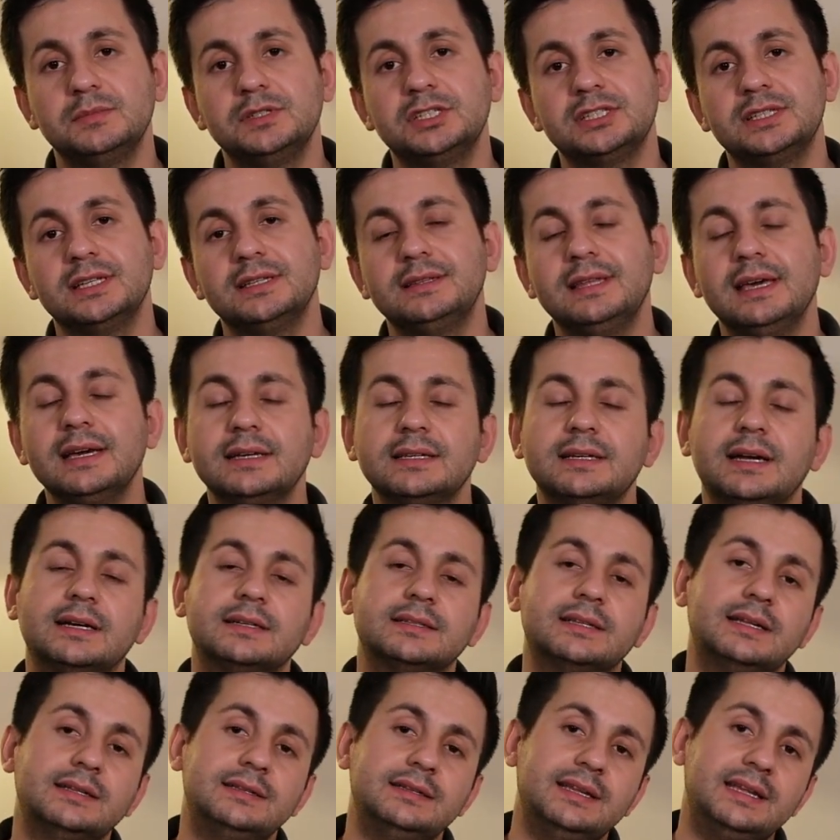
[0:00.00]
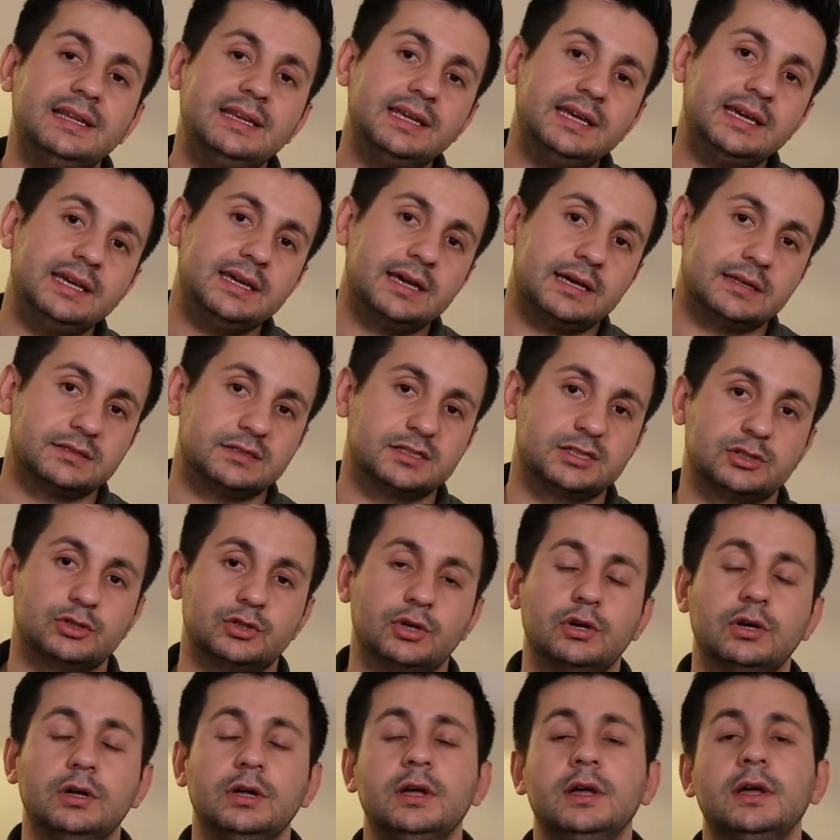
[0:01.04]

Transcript: İşte tekrardan nereye yansıyor?